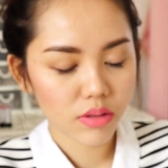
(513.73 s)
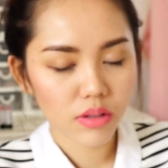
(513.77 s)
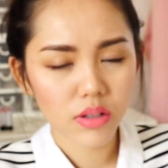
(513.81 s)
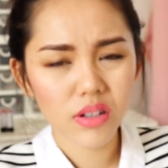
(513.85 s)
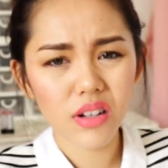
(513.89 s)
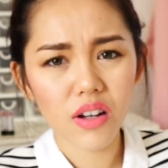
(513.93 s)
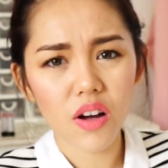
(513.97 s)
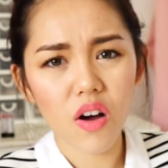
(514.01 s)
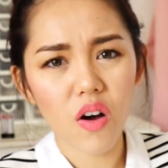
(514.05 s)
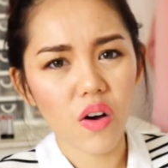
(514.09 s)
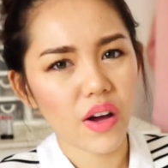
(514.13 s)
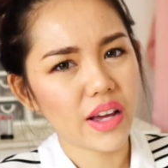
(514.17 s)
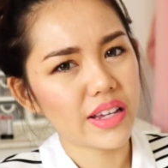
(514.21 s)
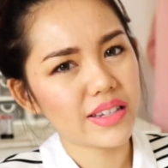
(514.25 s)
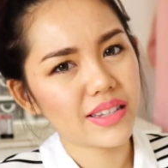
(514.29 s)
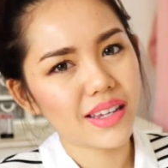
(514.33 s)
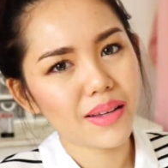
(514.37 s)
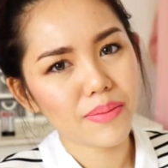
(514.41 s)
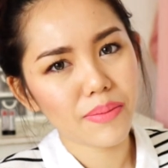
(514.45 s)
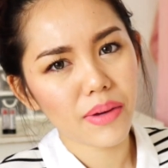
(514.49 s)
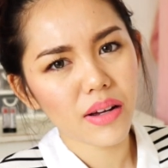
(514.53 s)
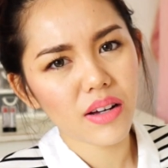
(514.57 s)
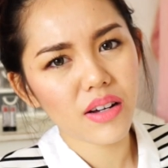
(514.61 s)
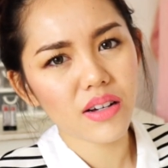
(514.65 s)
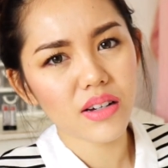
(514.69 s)
คือของ
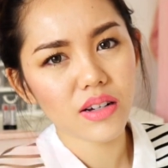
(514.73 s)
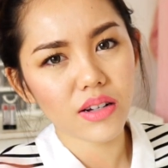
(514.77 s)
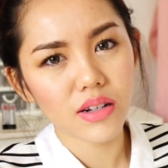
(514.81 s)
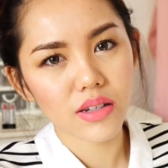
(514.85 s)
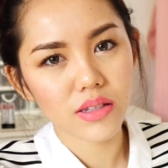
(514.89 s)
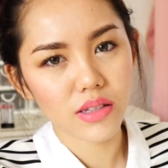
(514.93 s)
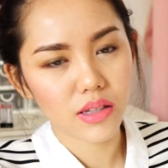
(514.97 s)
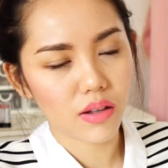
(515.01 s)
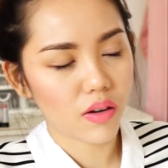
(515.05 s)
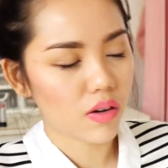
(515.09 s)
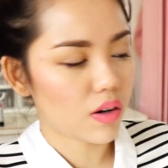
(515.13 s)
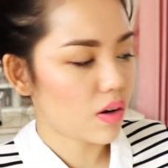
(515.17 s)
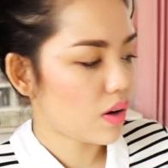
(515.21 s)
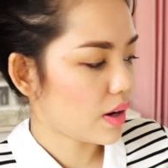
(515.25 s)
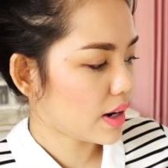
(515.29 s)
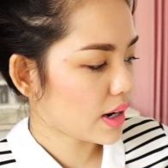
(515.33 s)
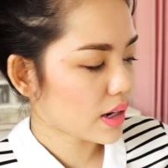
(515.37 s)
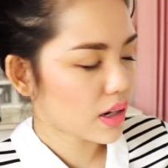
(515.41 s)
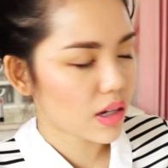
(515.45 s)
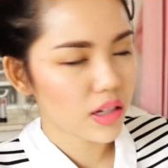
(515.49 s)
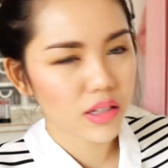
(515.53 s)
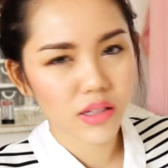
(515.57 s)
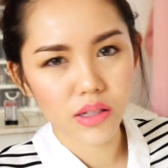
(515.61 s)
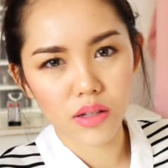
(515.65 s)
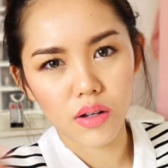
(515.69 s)
Essence ไม่เคยเกิน200ถ้า
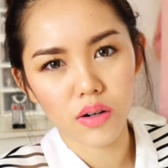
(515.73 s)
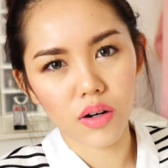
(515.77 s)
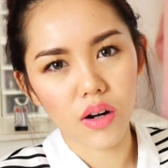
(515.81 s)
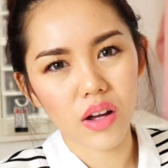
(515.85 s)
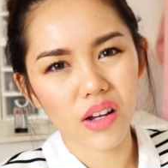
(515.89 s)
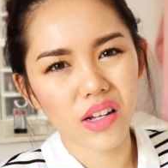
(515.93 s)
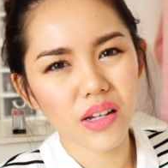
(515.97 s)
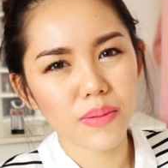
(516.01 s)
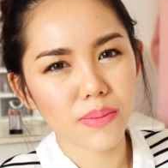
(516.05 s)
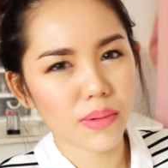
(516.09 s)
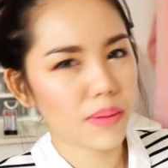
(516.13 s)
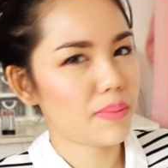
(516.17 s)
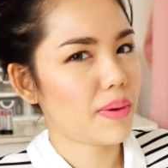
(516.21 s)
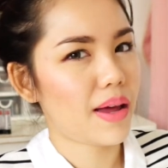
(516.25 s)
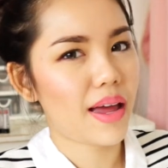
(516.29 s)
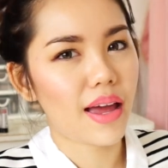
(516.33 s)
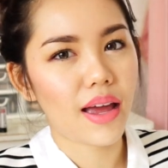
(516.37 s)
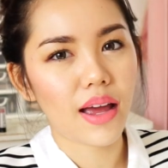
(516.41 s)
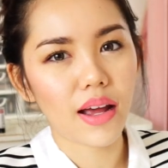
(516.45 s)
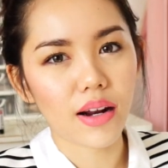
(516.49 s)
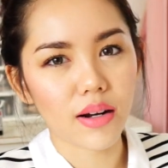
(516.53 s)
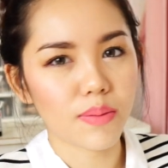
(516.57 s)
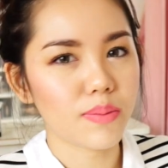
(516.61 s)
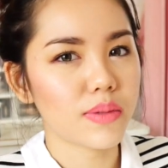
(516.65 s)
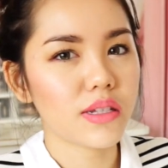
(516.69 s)
เกิน200คือมันแพ
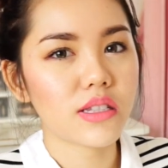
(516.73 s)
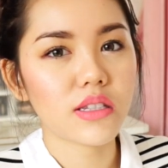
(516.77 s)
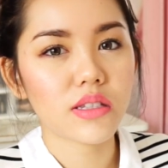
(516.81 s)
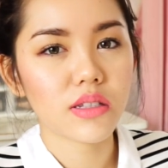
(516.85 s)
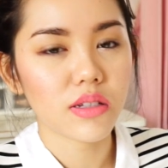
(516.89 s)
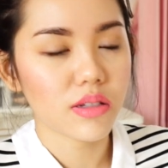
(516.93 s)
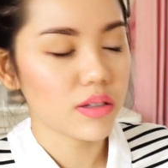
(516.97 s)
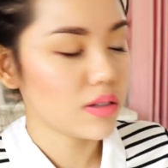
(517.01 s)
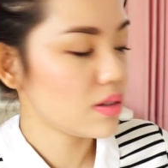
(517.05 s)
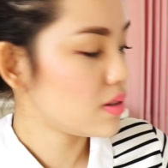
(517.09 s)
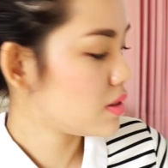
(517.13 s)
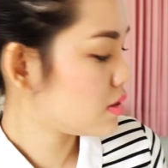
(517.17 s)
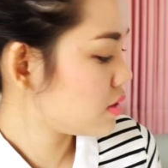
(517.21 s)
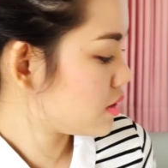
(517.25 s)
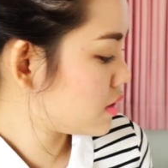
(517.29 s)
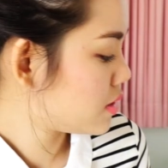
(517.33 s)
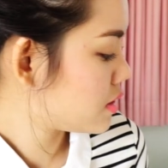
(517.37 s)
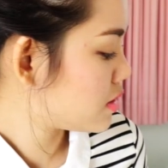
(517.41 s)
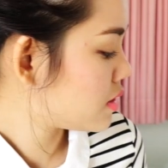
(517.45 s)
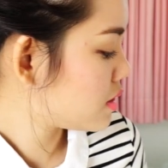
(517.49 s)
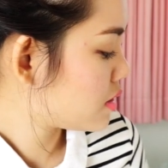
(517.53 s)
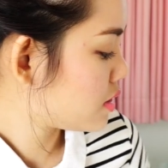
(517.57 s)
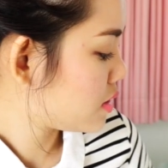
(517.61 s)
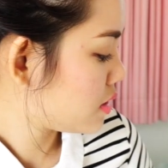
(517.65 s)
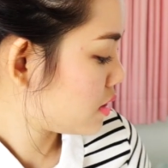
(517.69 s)
งมันไม่ซื้อ
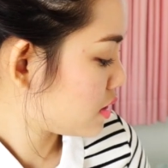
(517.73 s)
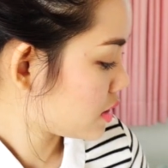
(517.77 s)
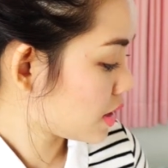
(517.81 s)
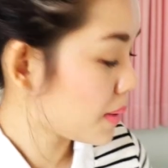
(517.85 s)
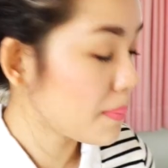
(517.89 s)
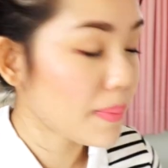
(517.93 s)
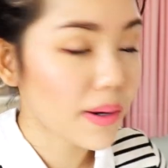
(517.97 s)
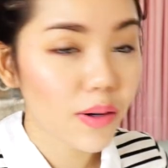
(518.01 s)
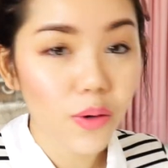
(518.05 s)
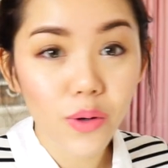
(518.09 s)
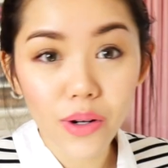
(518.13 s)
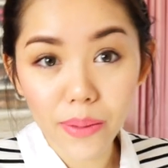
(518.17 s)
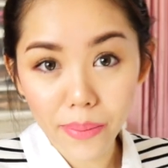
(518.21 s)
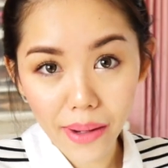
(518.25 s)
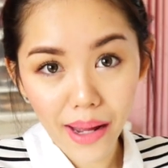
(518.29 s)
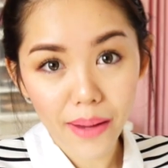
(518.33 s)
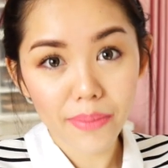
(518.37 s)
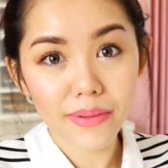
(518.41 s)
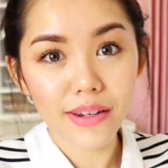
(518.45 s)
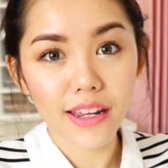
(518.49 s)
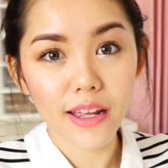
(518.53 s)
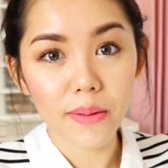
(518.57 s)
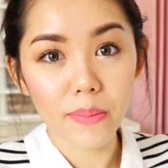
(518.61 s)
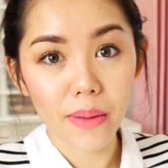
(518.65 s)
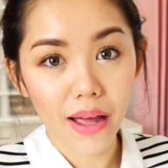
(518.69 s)
แต่มันคุณภาพ
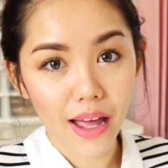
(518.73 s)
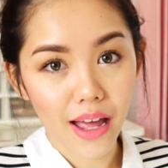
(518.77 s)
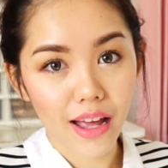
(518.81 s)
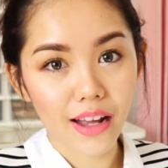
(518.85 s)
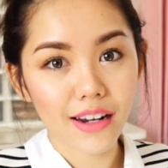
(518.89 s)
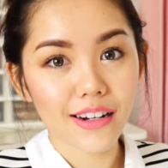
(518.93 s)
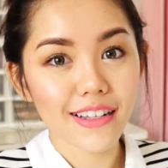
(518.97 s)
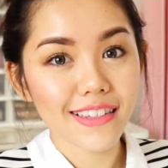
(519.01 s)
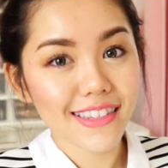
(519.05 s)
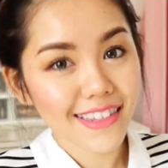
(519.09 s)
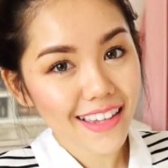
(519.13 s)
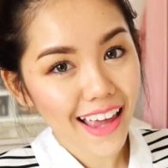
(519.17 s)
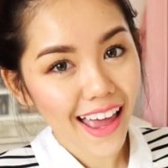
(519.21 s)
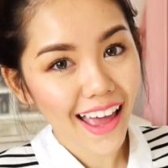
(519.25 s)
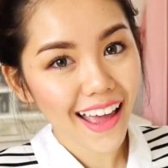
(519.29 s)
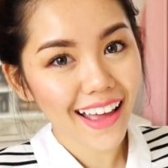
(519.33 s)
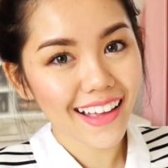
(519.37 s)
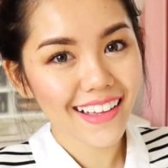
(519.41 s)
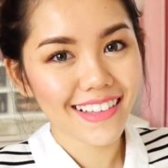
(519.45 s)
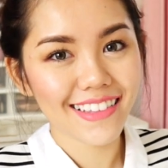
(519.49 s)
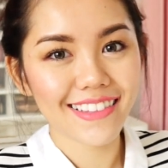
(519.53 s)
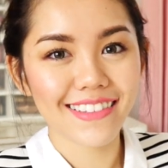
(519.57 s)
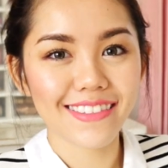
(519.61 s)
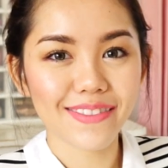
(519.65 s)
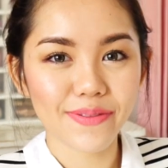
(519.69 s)
ดีมากนะจ๊ะ
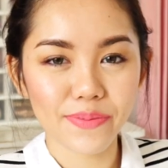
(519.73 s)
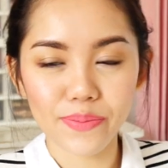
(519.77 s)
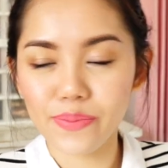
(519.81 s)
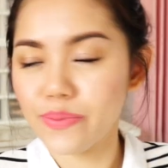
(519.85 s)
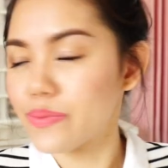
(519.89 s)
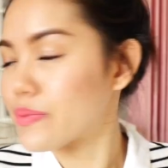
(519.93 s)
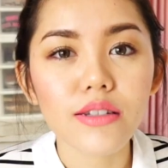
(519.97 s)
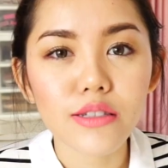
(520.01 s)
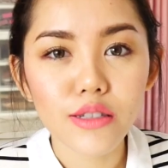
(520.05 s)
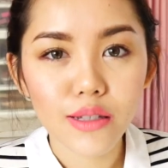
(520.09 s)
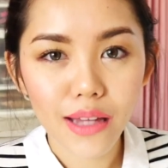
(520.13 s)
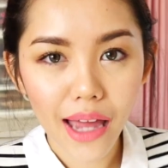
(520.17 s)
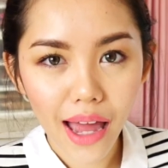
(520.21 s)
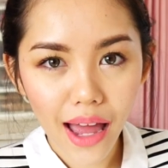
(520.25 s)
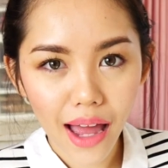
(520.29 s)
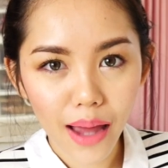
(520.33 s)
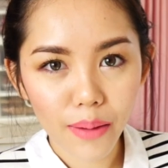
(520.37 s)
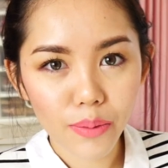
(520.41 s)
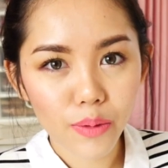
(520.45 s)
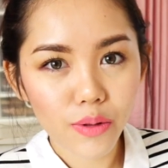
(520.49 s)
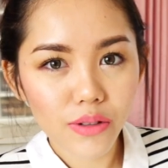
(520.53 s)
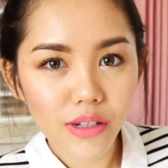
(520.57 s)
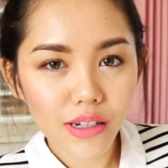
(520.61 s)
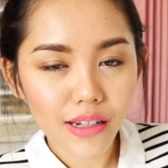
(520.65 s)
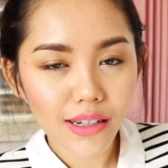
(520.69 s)
สุดท้าย
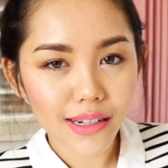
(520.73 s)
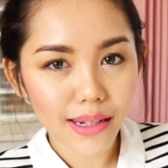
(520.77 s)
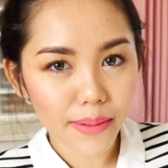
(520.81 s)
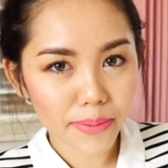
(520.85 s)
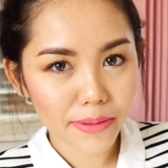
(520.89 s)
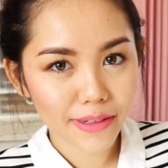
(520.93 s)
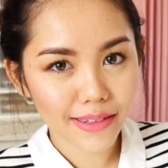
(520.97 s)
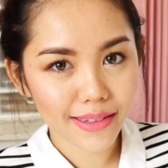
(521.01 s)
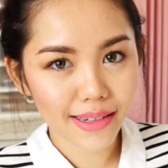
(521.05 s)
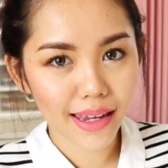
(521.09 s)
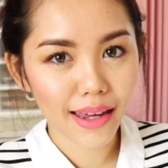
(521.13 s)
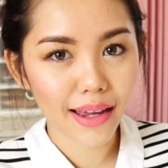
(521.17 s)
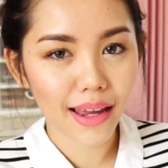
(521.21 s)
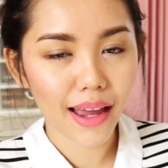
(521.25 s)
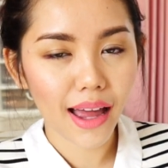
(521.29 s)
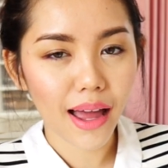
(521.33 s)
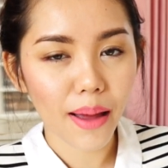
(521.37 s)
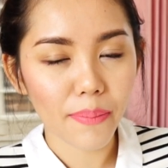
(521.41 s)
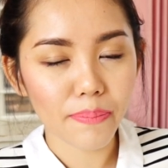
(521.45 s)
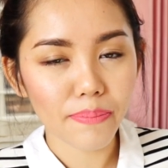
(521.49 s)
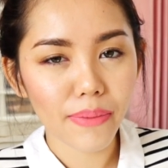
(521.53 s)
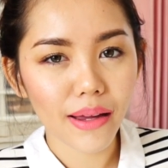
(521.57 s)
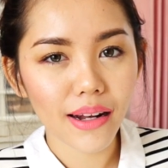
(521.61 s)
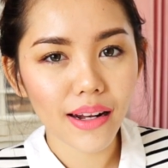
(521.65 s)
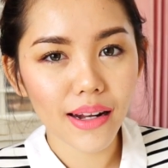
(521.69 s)
พูดถึงลิปสติกค่ะ
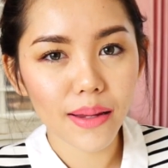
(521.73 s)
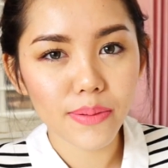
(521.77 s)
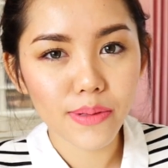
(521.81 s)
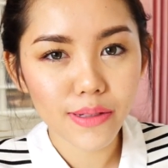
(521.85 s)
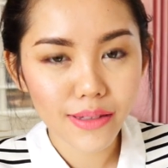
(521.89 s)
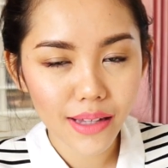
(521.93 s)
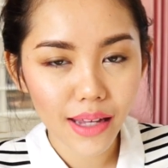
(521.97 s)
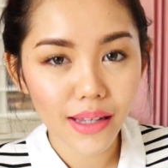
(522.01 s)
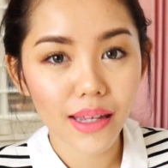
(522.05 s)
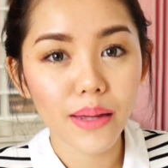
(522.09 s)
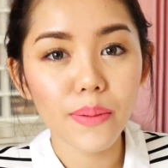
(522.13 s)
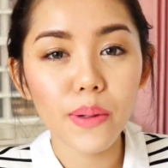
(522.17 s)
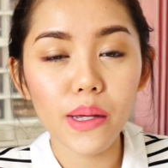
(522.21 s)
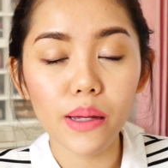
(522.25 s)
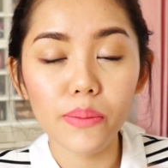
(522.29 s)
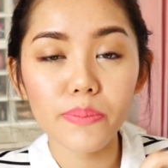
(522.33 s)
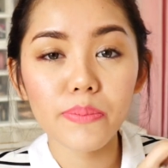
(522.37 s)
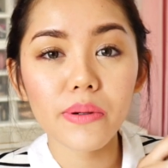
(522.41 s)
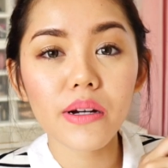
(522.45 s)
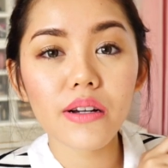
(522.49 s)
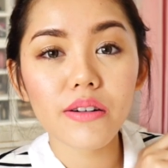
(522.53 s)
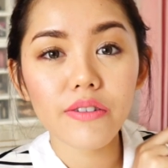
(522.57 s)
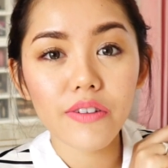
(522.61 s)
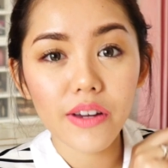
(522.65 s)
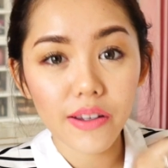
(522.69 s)
เป็นลิปสติกที่
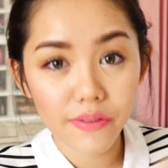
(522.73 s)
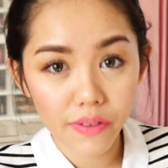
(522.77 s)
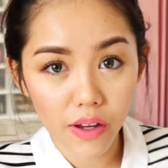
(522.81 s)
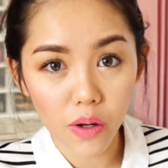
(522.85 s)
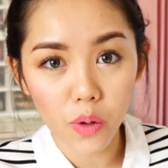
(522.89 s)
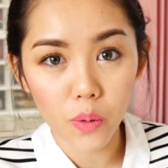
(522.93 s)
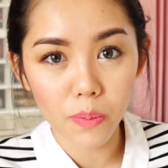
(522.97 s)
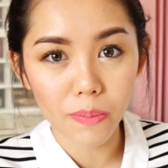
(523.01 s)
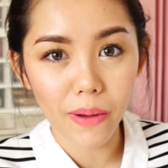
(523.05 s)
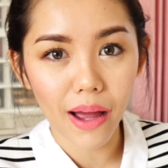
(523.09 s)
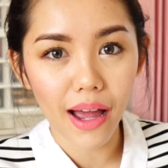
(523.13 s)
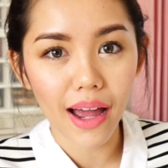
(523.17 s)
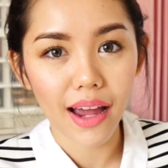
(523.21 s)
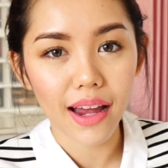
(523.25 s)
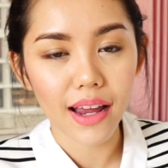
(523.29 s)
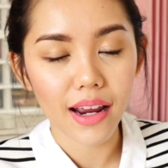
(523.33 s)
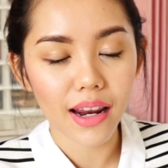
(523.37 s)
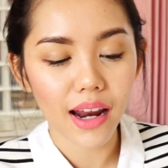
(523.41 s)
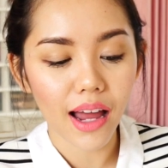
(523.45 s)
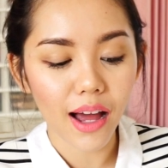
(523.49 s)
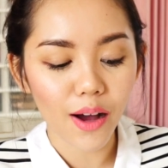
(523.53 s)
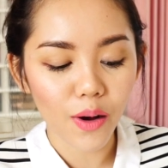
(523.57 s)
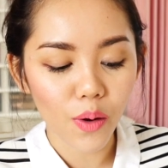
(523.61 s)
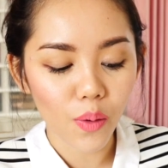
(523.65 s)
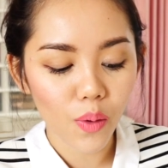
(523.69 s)
เพิ่งรีวิวไป
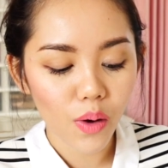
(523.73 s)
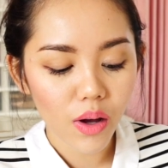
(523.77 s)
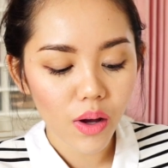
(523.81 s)
เรา